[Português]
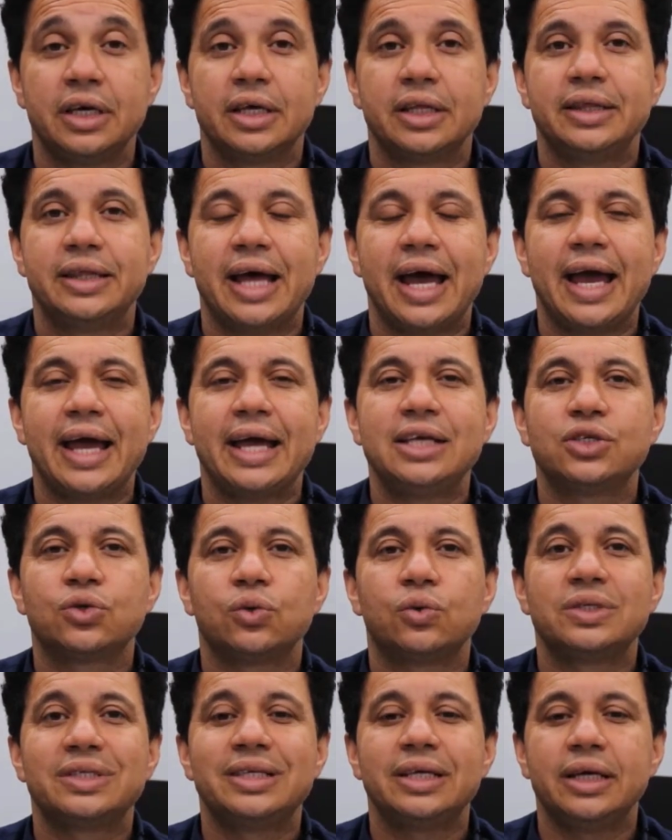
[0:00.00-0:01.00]
10,
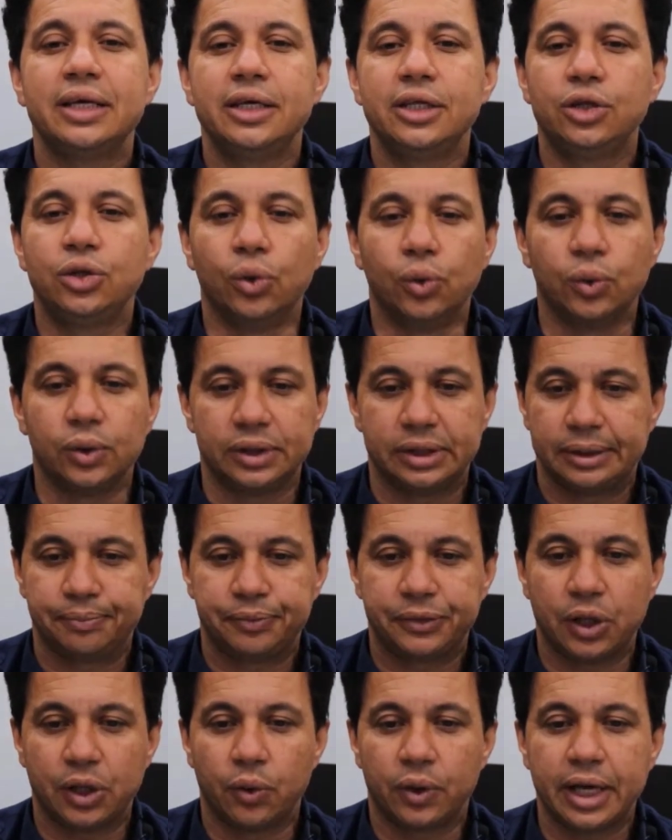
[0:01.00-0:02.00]
11 e 12,
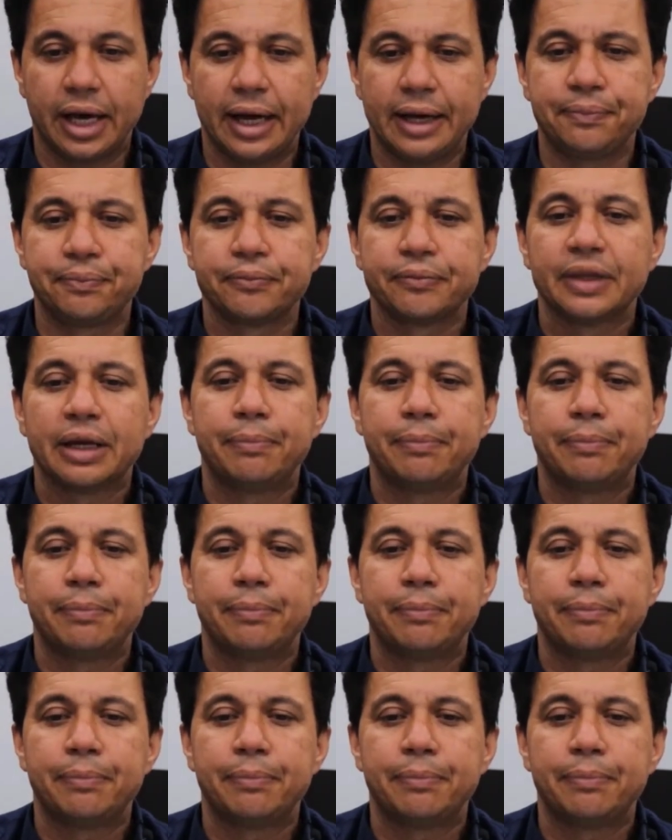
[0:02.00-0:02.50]
tá ok?